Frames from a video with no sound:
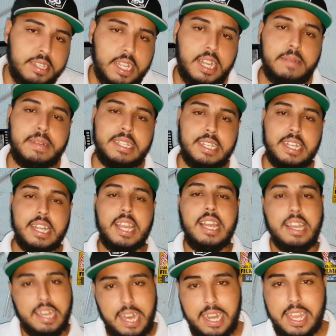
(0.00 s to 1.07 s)
Você acaba sendo
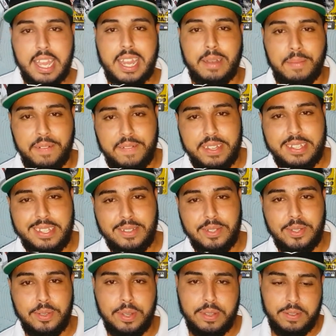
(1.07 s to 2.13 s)
aquele cara que acaba
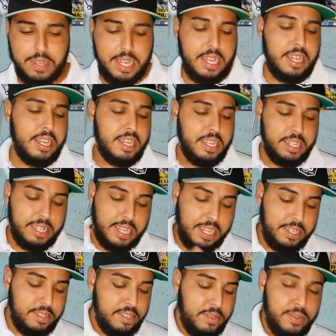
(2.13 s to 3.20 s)
fazendo tudo.
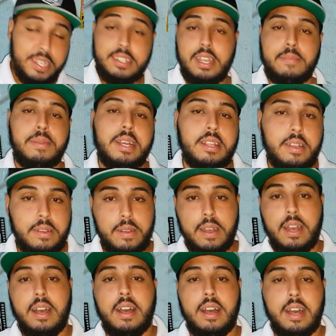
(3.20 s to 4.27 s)
Desde, um exemplo,
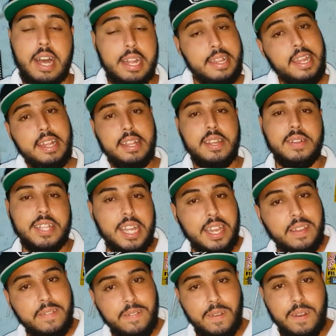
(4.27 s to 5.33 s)
atender um
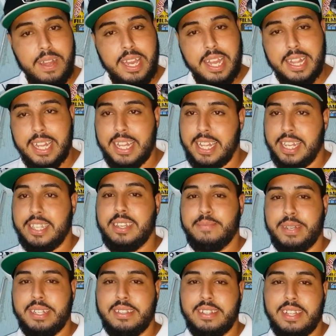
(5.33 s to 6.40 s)
telefone, atender a
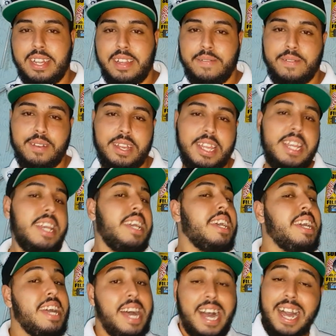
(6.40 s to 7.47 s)
chamada do telefone,
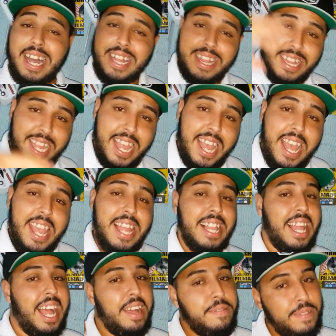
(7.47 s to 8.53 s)
até ir
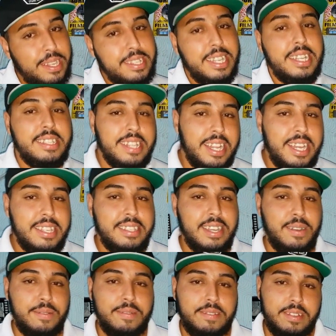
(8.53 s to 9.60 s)
lá fazer a
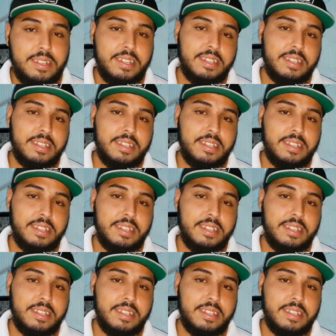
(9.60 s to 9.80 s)
instalação.